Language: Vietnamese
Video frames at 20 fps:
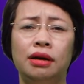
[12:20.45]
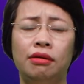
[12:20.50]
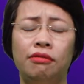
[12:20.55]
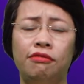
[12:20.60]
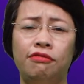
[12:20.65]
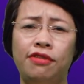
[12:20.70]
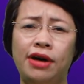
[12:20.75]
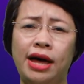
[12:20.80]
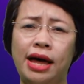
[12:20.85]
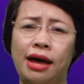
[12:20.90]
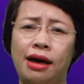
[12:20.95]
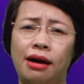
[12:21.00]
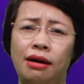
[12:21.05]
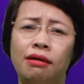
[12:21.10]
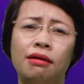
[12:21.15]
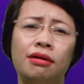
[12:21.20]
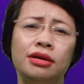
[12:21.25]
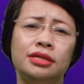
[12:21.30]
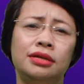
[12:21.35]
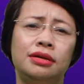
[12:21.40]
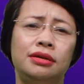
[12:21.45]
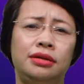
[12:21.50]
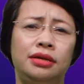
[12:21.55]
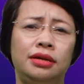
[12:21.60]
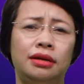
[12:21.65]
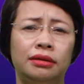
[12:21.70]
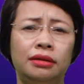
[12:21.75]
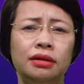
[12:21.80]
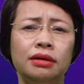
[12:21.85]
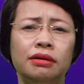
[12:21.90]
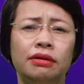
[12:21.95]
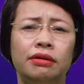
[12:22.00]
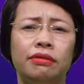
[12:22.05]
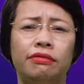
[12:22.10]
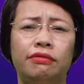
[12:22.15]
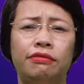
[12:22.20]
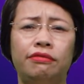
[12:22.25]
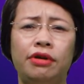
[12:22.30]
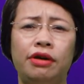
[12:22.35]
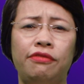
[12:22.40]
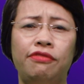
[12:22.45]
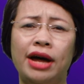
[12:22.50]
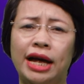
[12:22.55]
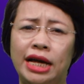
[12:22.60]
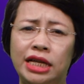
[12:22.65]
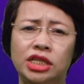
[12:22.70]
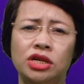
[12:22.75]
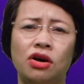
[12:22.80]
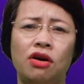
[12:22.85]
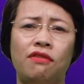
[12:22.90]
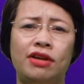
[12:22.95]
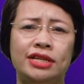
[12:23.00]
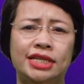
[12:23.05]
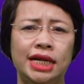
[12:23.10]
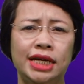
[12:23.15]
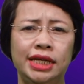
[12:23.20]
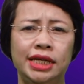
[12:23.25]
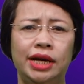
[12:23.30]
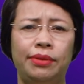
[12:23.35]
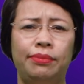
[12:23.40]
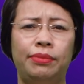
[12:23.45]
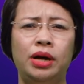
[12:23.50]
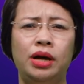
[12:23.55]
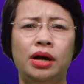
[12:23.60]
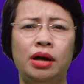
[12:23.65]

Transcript: và khơi gợi nhận thức về vai trò và trách nhiệm